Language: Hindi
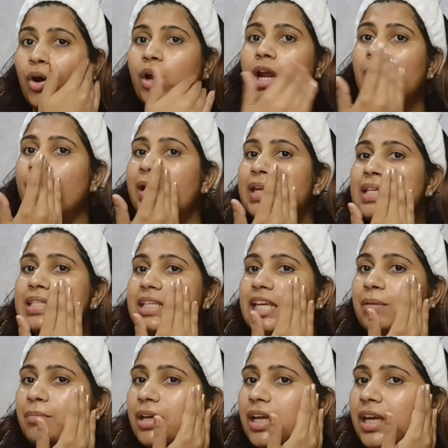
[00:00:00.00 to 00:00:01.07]
और हमारी
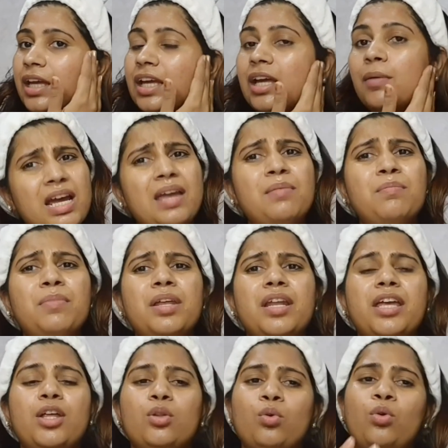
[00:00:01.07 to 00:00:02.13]
स्किन में टाइम
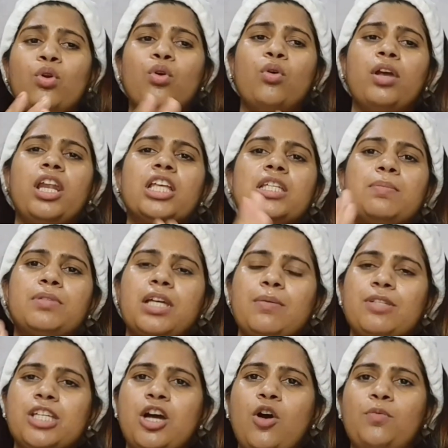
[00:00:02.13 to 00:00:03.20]
भी नहीं है तो उन लोगों के लिए सबसे
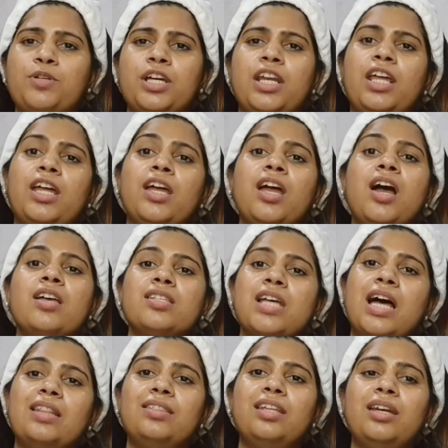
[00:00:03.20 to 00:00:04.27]
अच्छा ऑप्शन है
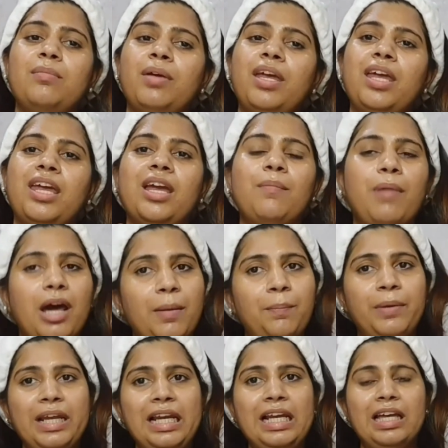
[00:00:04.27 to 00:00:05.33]
सात दिन में एक बार
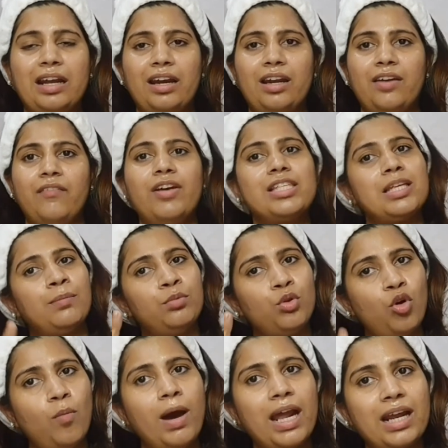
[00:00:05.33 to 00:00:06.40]
पील कर लें वैसे हम
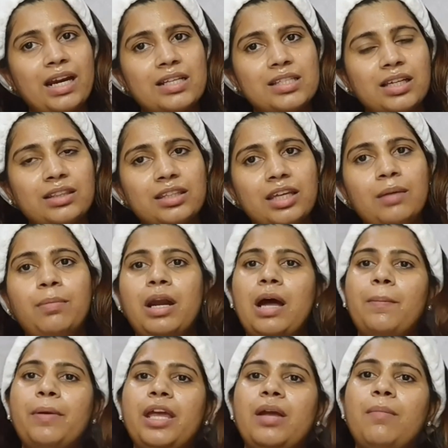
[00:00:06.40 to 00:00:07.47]
दो बार कर सकते हैं पर
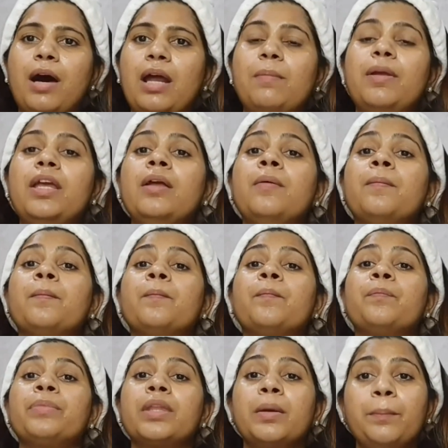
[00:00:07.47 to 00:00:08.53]
आप एक बार भी
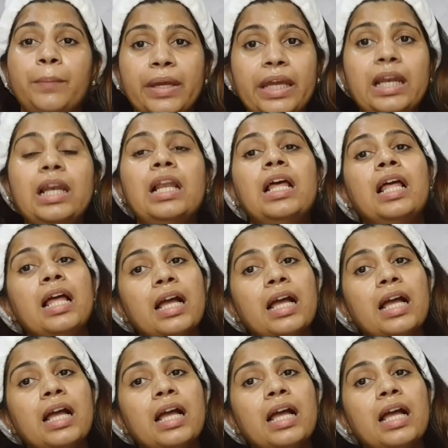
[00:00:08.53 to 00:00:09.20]
पील